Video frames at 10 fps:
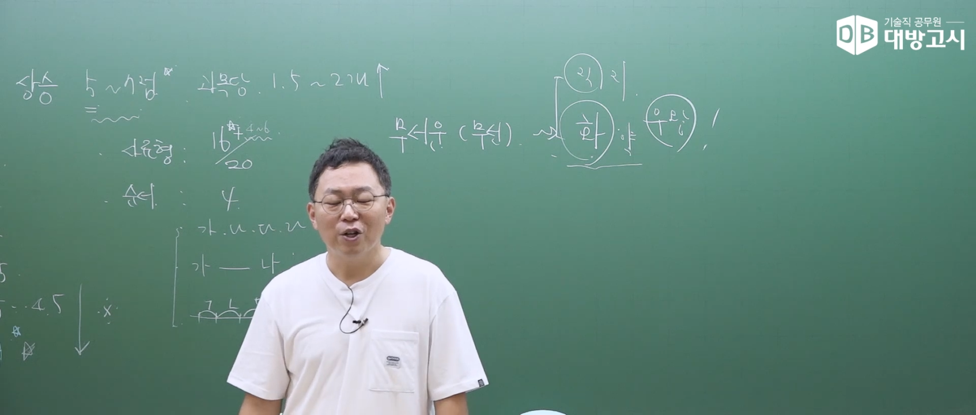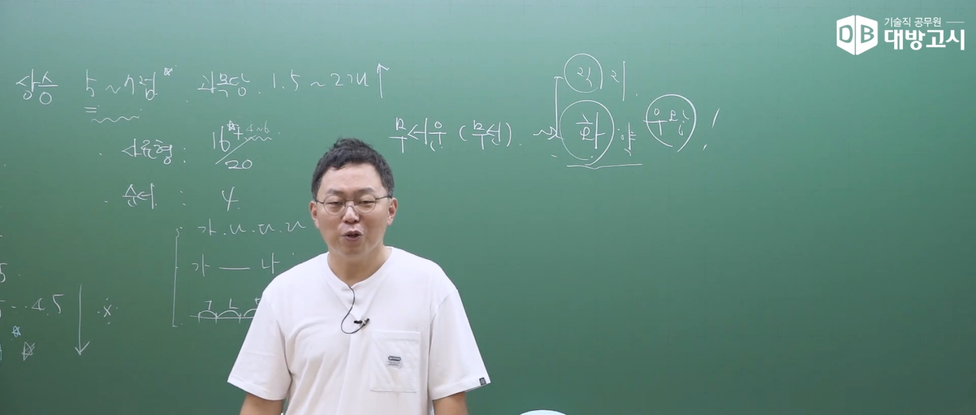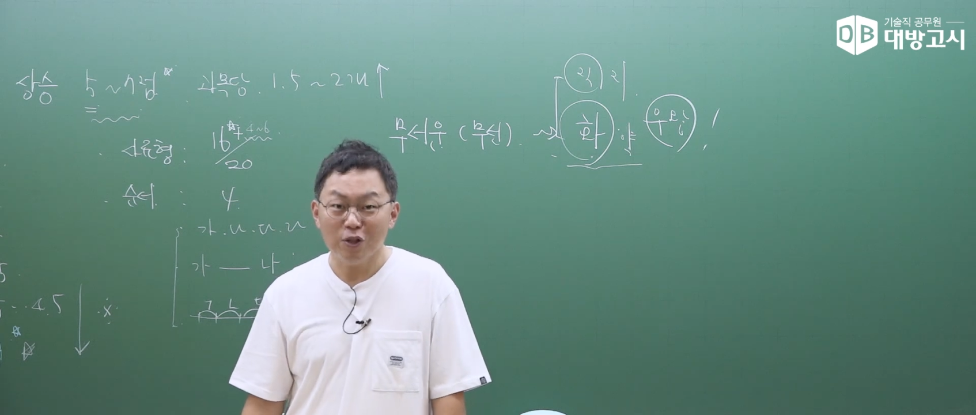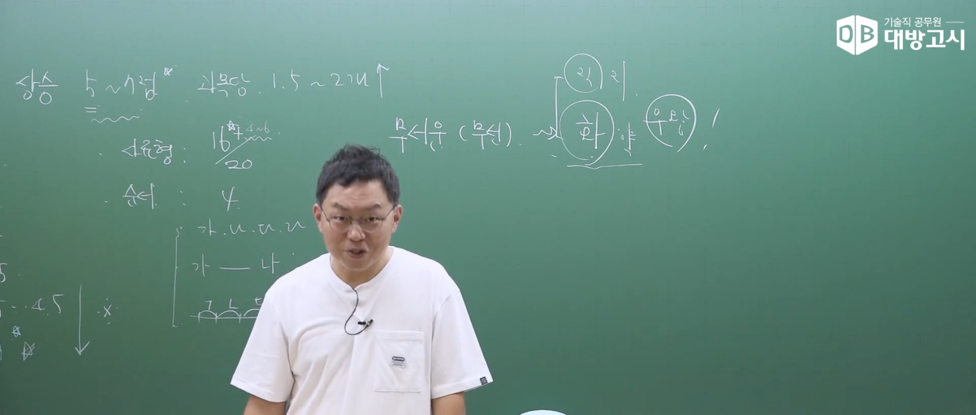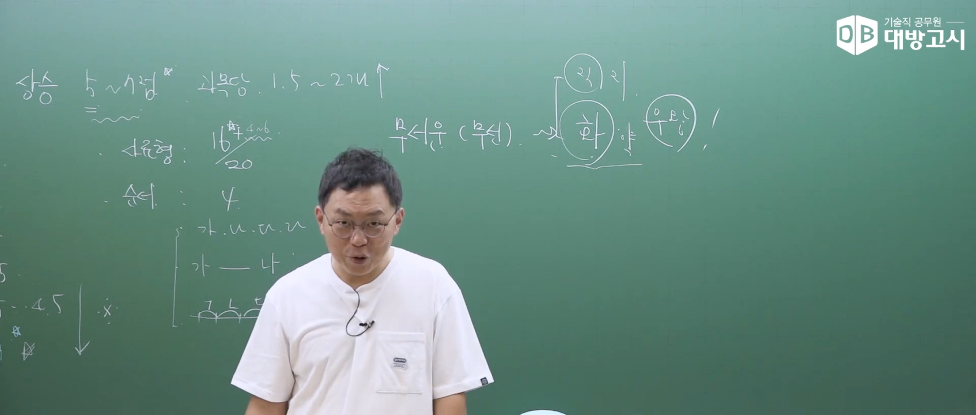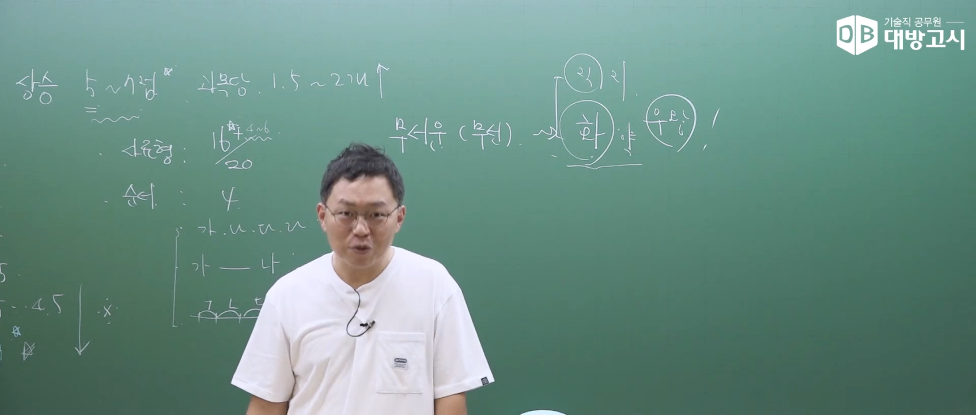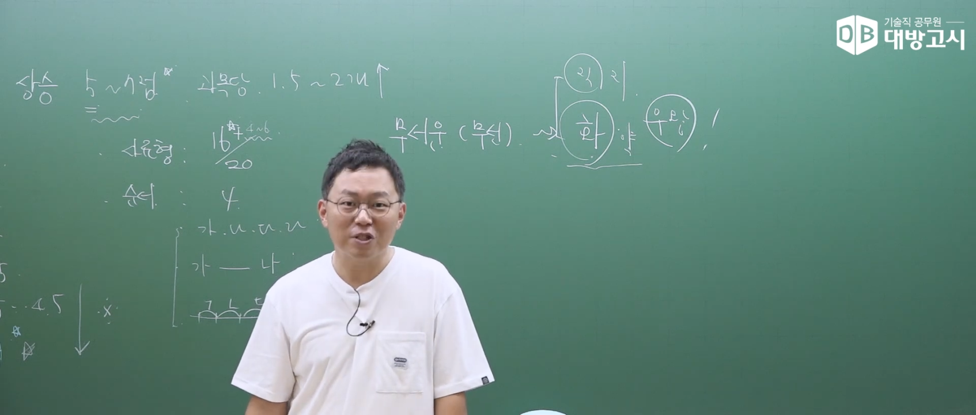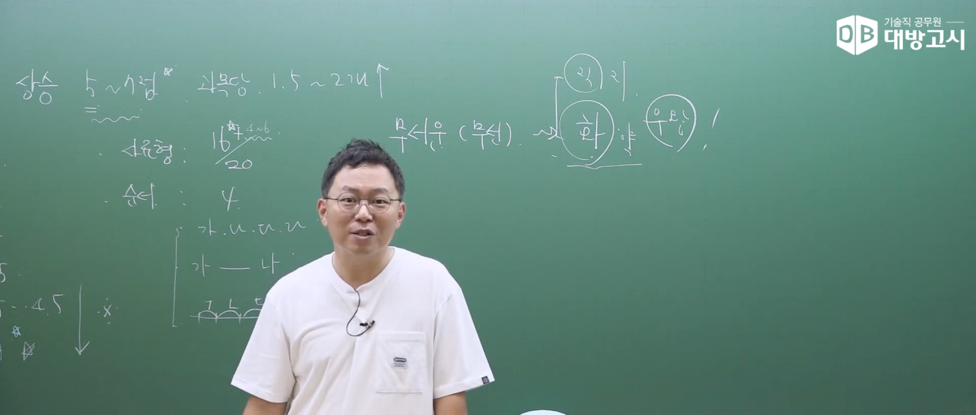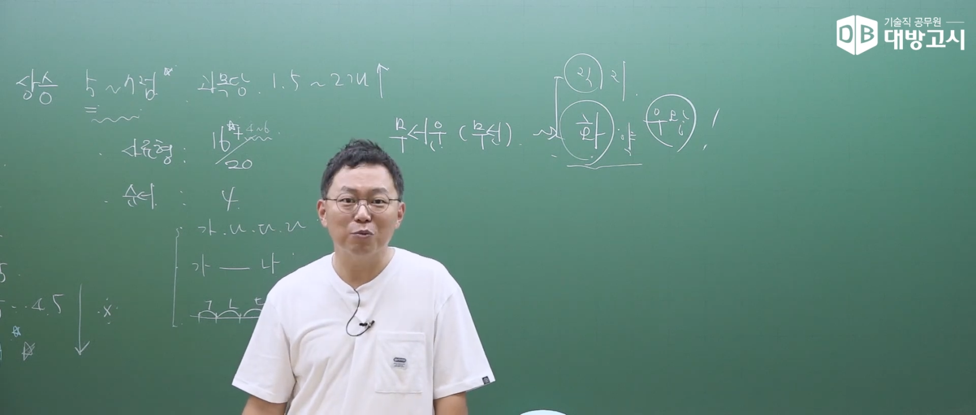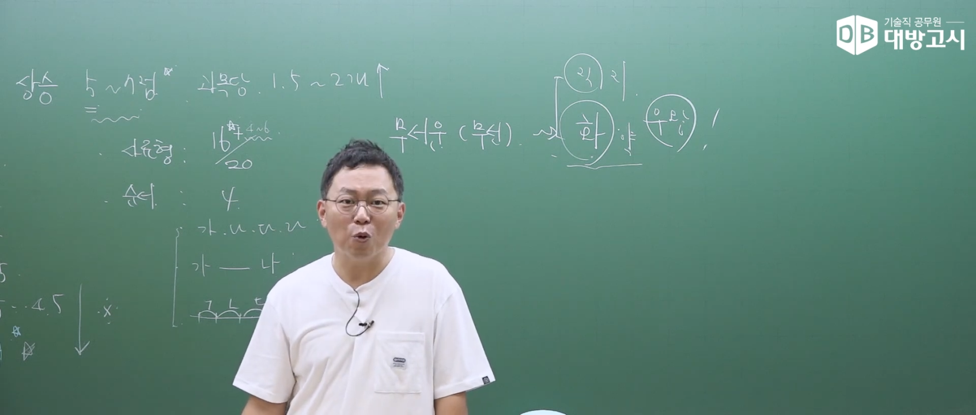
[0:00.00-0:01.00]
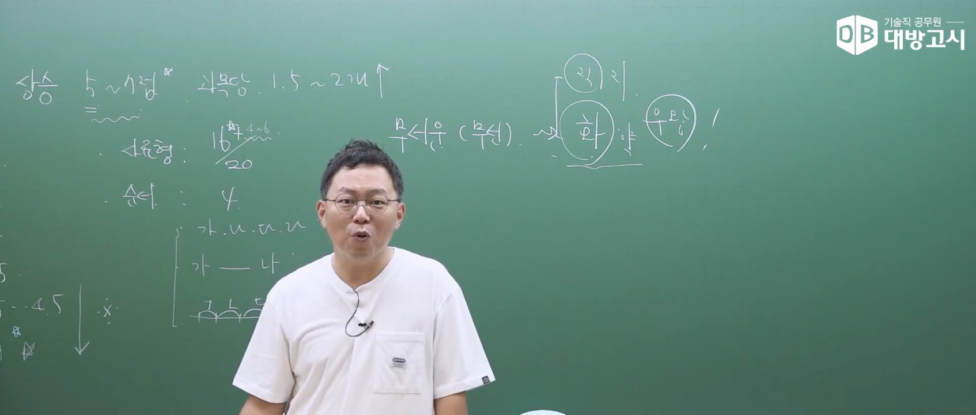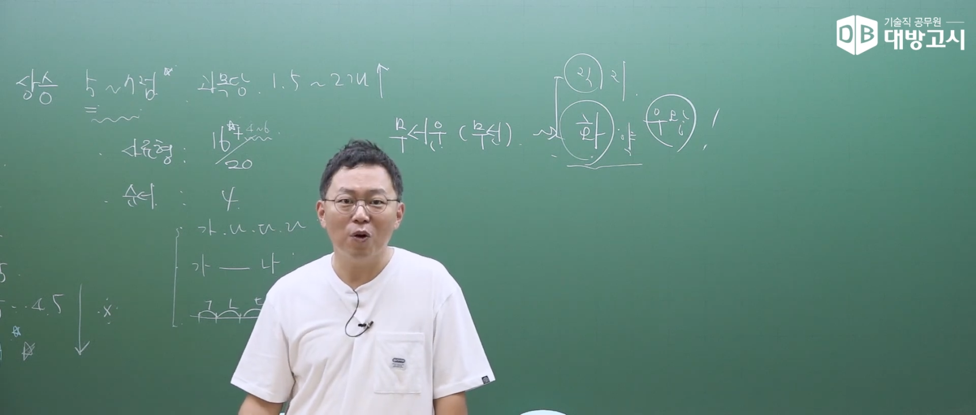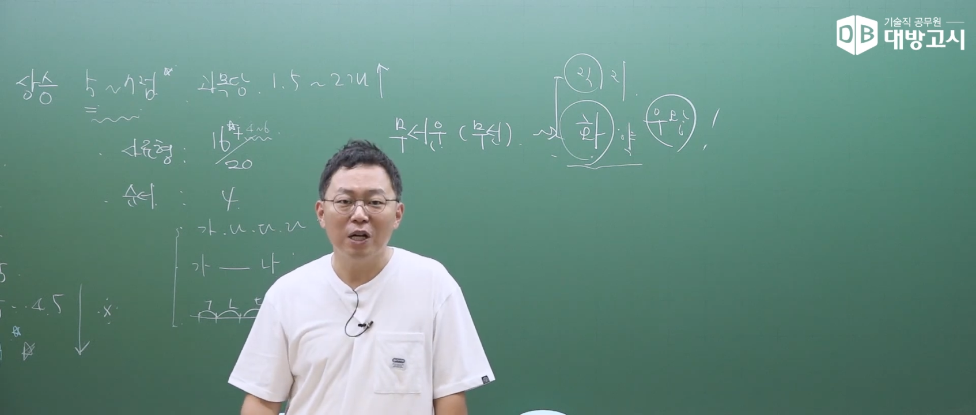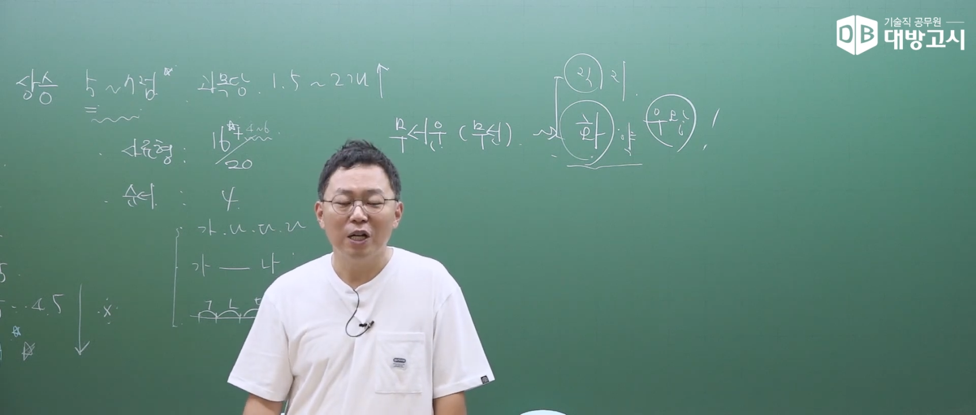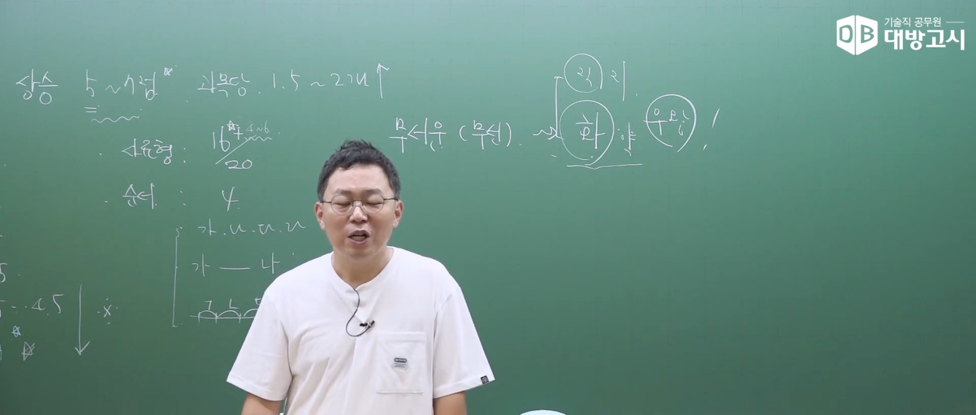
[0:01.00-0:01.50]
서 있어요,
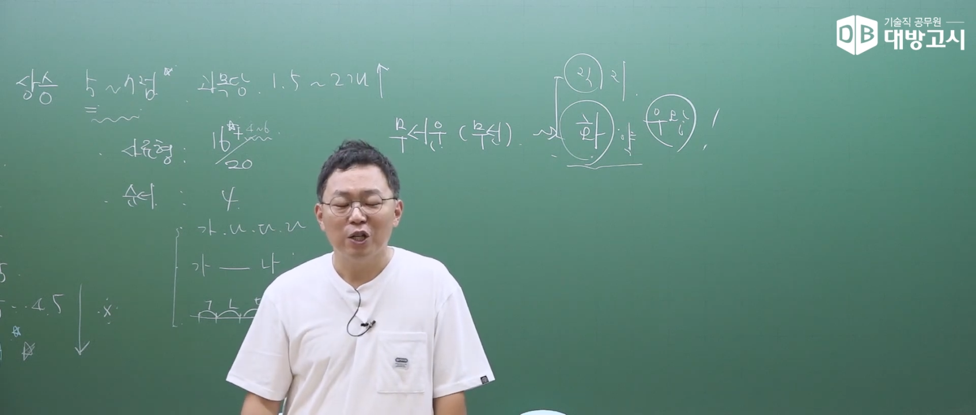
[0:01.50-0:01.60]
지금도.